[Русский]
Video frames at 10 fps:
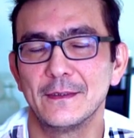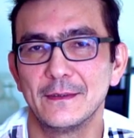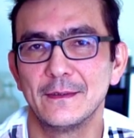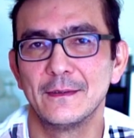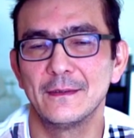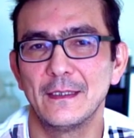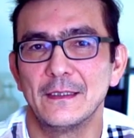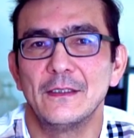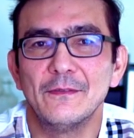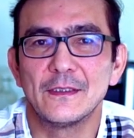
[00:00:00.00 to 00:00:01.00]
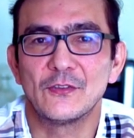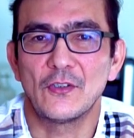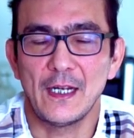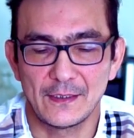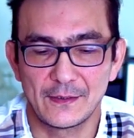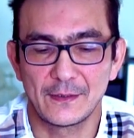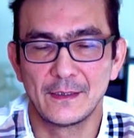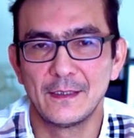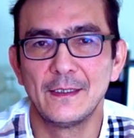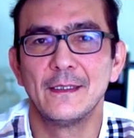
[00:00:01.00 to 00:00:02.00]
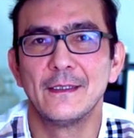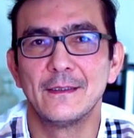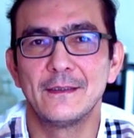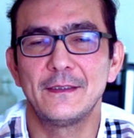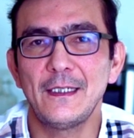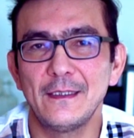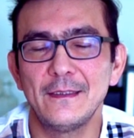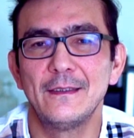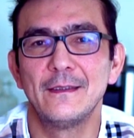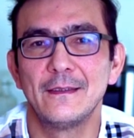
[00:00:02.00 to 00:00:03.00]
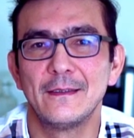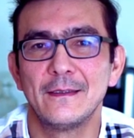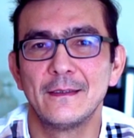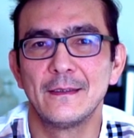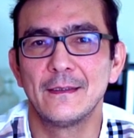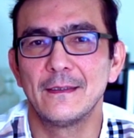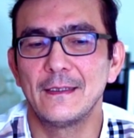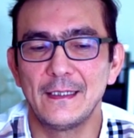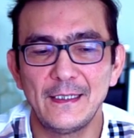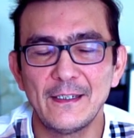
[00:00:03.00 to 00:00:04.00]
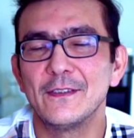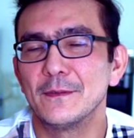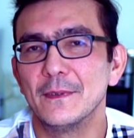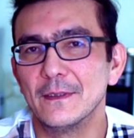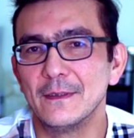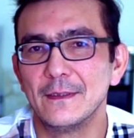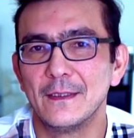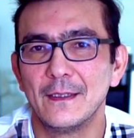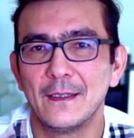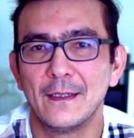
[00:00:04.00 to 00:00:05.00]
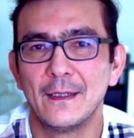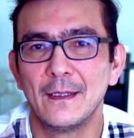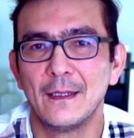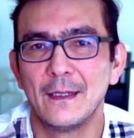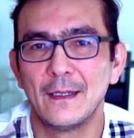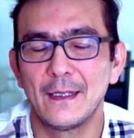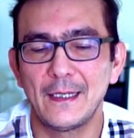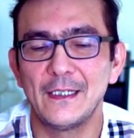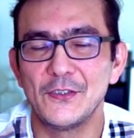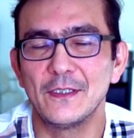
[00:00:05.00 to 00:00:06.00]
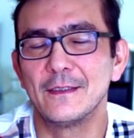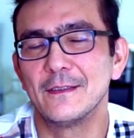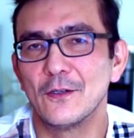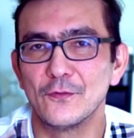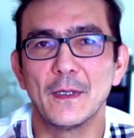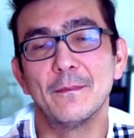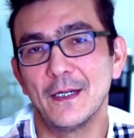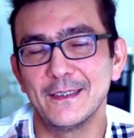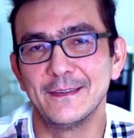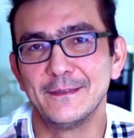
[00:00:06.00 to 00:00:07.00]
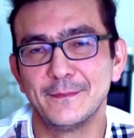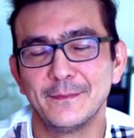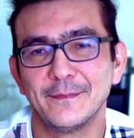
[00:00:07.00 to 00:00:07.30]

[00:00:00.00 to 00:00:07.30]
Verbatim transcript: И каждый день я чувствовал себя более расстроенным и даже под стрессом, я бы